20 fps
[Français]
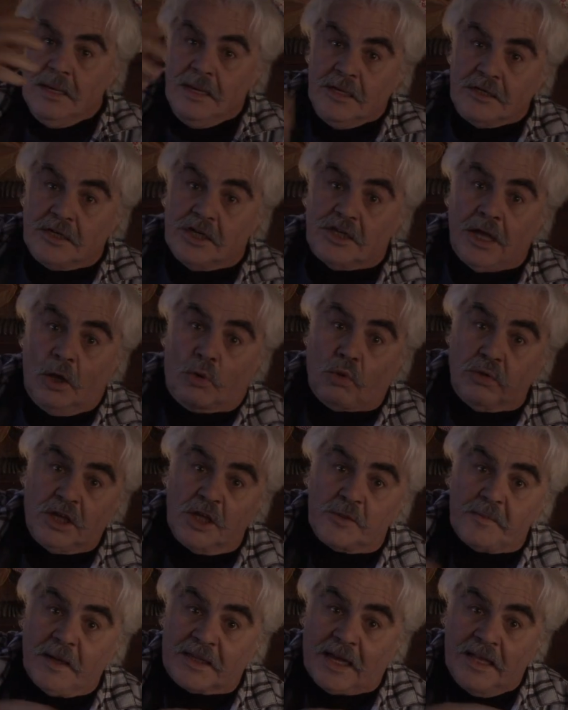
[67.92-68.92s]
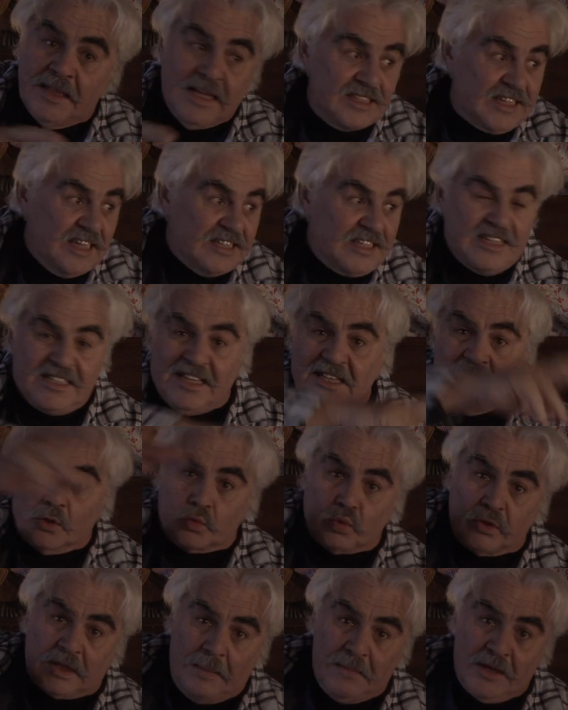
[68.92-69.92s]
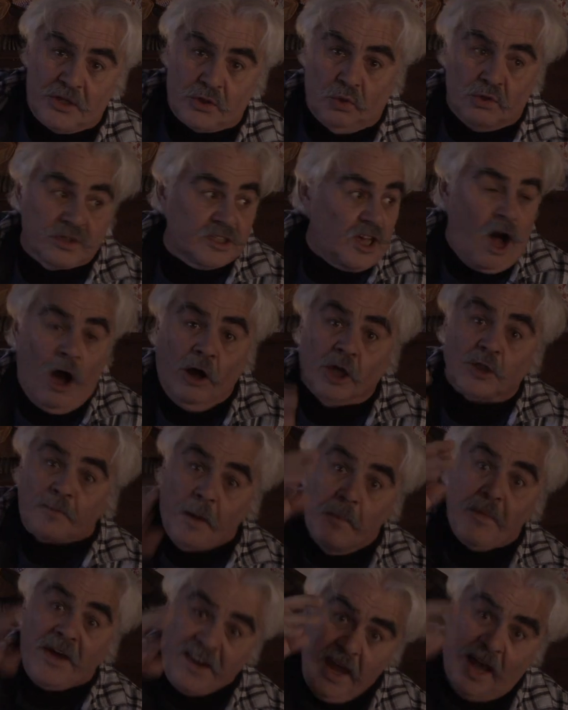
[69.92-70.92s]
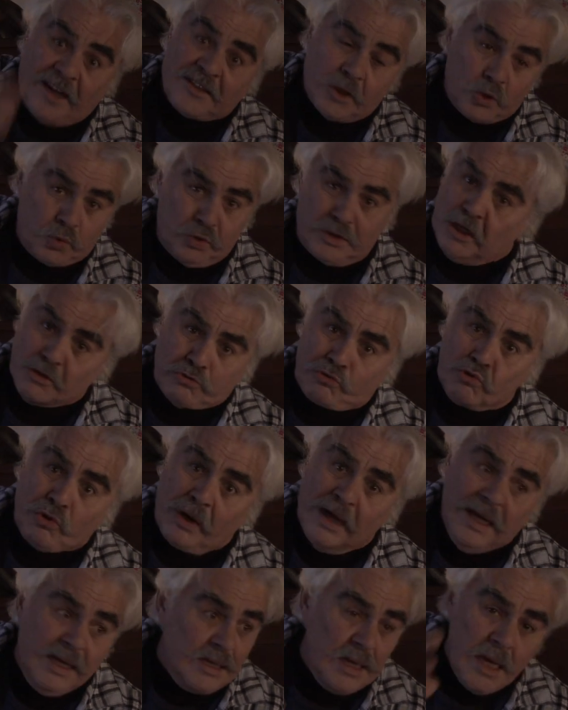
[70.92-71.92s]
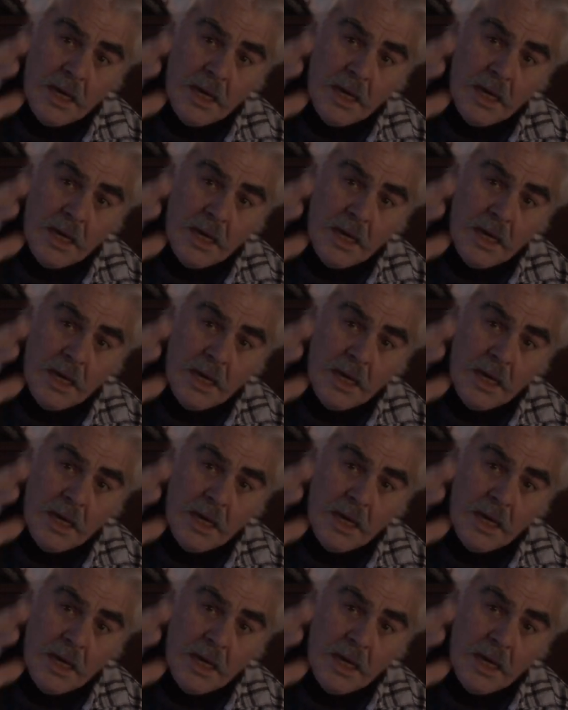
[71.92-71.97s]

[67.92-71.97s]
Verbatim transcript: Si je l'écoutais, je mettrais de l'acéticide dans toute la maison. Ça arrange pas mes nerfs, ça, je vous assure. Hein.